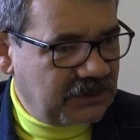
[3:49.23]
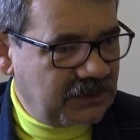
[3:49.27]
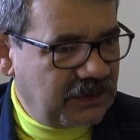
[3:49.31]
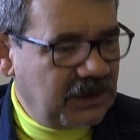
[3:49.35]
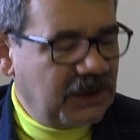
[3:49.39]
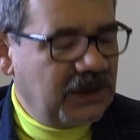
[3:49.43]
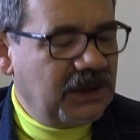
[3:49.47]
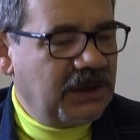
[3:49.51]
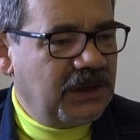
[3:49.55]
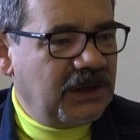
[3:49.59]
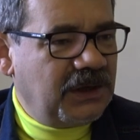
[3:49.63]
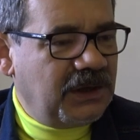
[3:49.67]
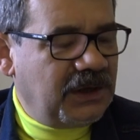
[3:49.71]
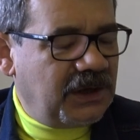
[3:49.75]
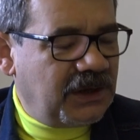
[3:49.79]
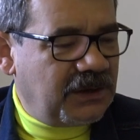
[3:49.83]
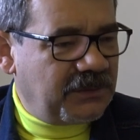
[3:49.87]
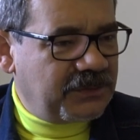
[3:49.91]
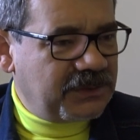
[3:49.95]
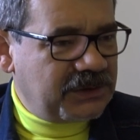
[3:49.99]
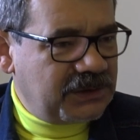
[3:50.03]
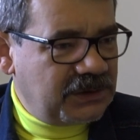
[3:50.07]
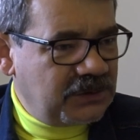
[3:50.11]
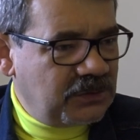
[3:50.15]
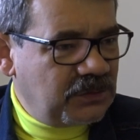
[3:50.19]
Да
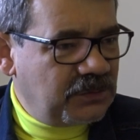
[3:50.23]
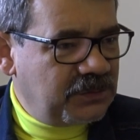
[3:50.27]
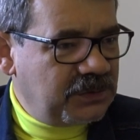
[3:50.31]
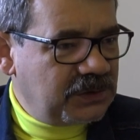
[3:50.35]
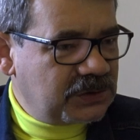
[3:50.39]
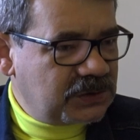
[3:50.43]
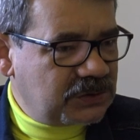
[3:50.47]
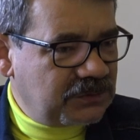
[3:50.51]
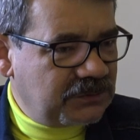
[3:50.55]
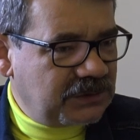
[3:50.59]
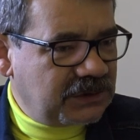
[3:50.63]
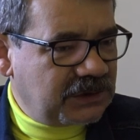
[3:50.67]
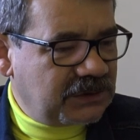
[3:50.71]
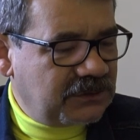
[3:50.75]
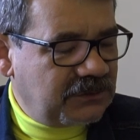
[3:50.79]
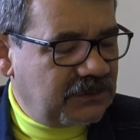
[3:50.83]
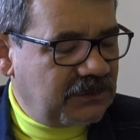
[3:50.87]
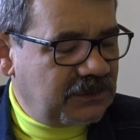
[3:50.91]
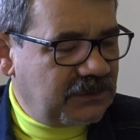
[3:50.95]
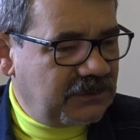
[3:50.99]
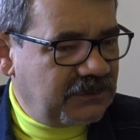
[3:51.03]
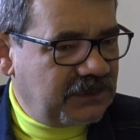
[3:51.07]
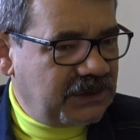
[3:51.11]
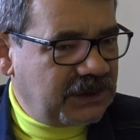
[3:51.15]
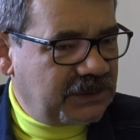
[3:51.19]
определено было, что вы,
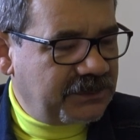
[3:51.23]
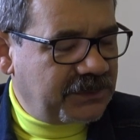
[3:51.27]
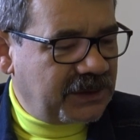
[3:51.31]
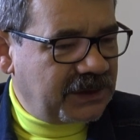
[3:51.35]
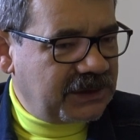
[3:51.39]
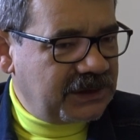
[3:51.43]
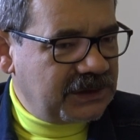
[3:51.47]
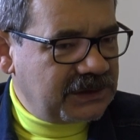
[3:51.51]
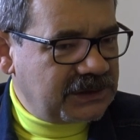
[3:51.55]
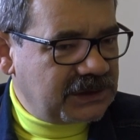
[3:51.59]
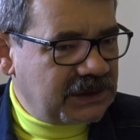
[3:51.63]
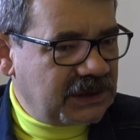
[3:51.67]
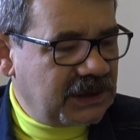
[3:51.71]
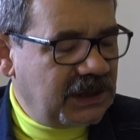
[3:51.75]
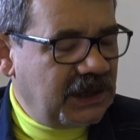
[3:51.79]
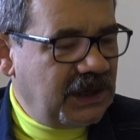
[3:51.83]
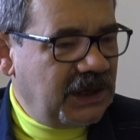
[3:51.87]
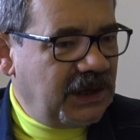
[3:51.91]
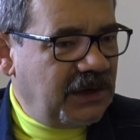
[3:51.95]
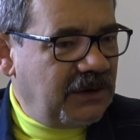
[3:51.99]
вы их похитили.